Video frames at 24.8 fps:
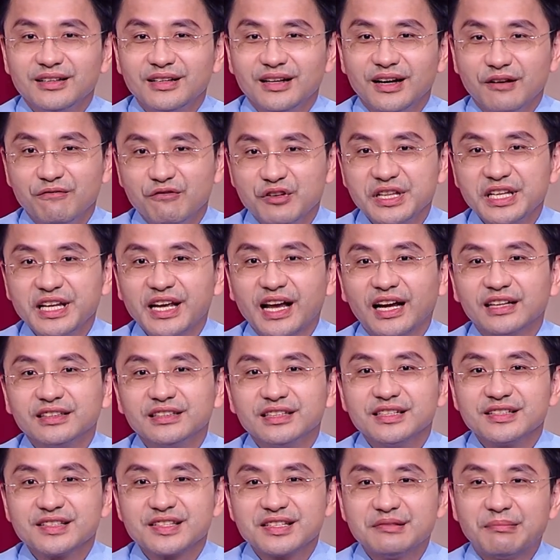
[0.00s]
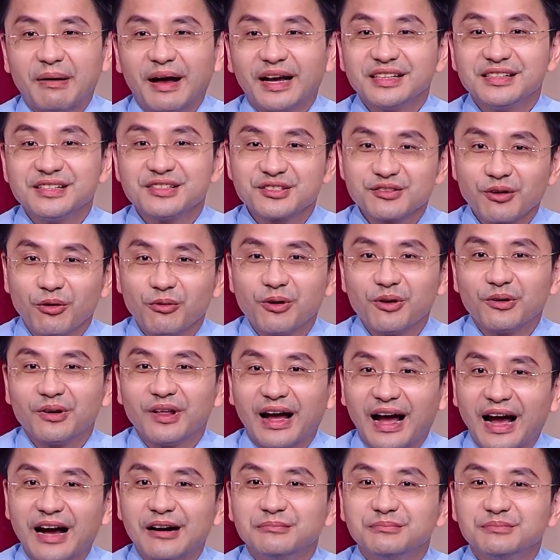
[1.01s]
NVIDIA 呢400亿收购了
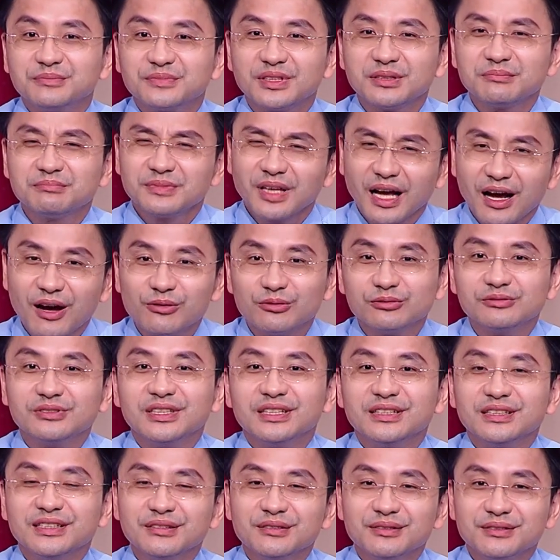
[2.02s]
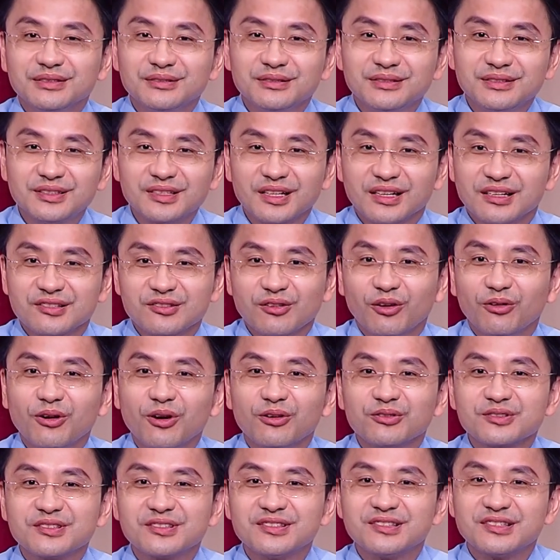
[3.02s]
ARM， 那到底这个收
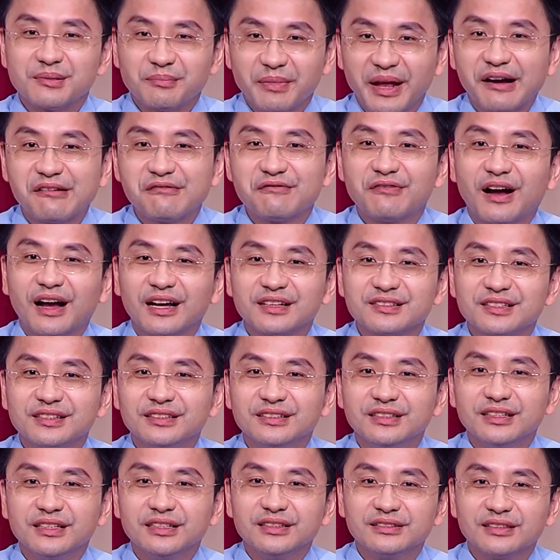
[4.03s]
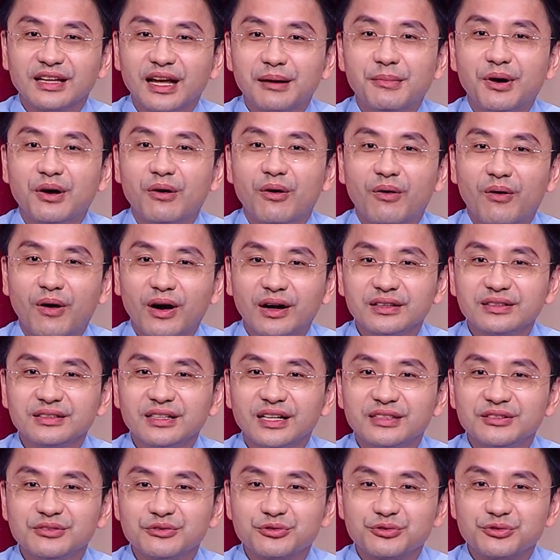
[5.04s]
购是怎么样发生的？那么黄
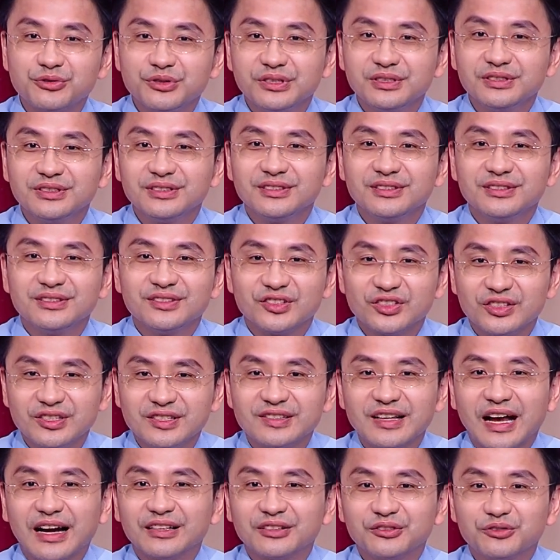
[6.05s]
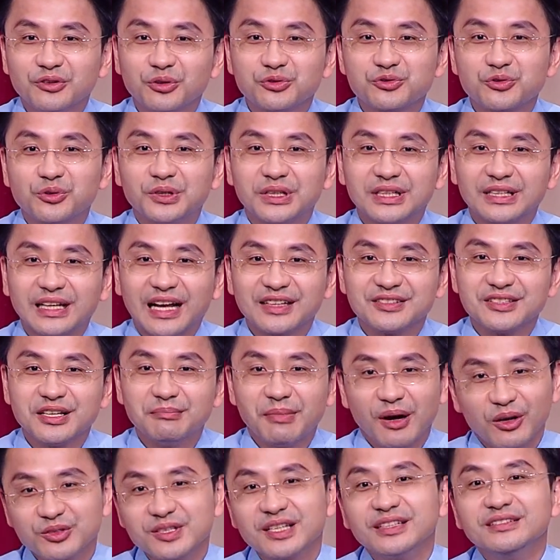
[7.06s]
仁勋执行长又做了哪些
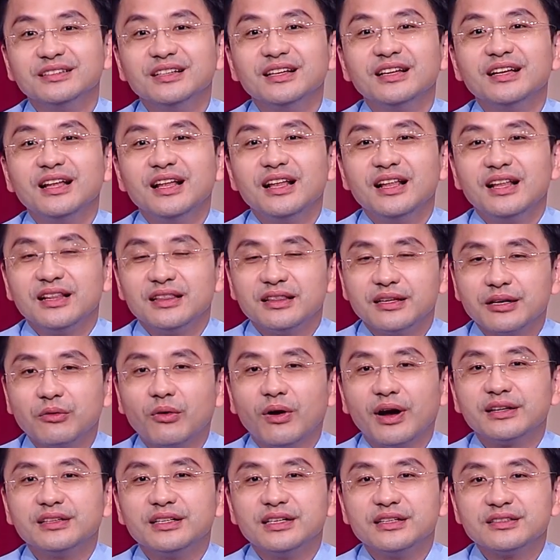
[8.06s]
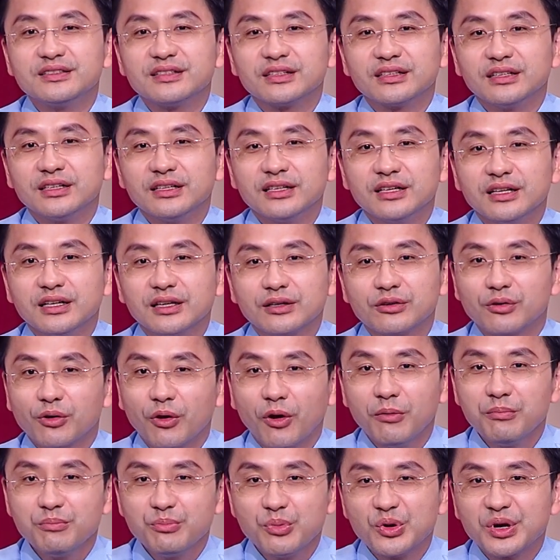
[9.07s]
保证？另外呢，这个
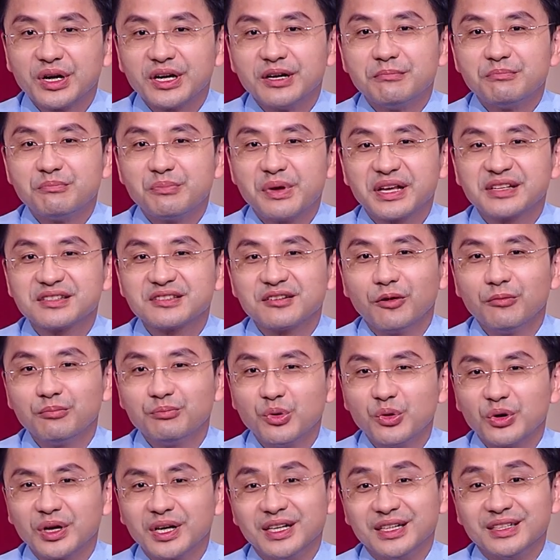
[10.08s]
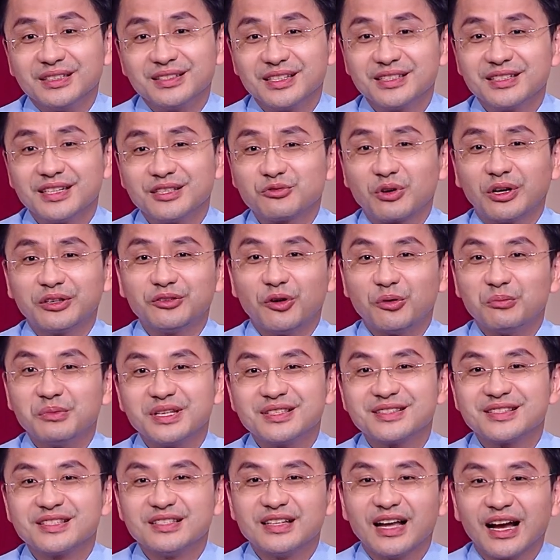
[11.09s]
Chromebook、Pixelbook 这些专有
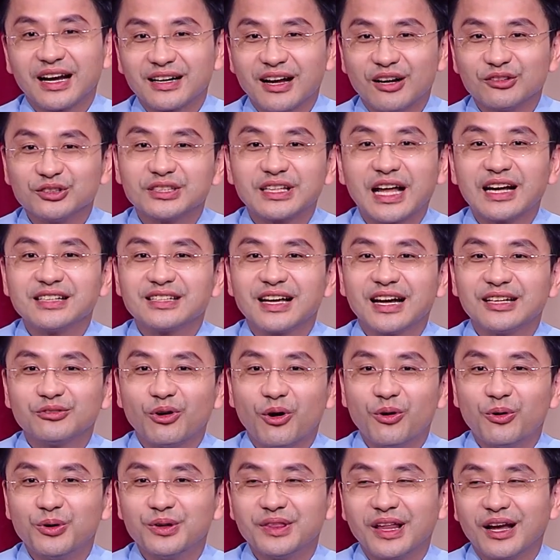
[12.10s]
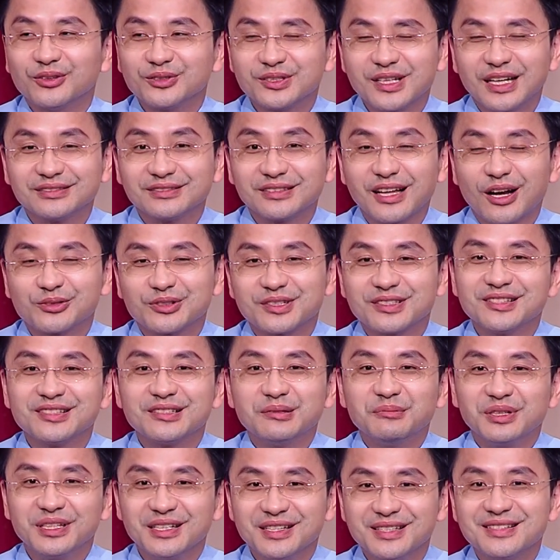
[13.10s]
名词啊，搞得大家头昏脑胀，到底是
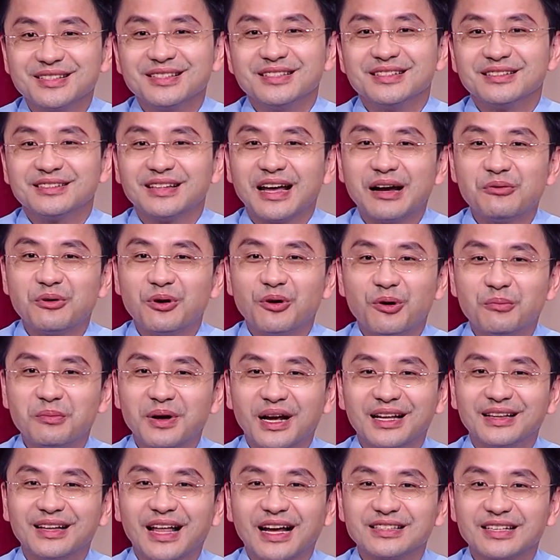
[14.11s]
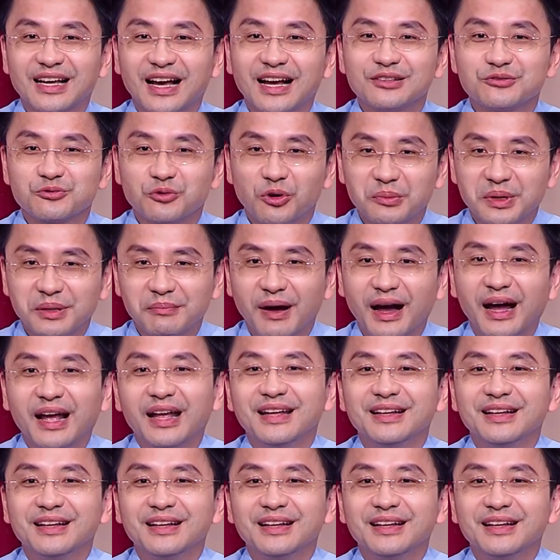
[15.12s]
什么意思？待会我们跟大家说明白。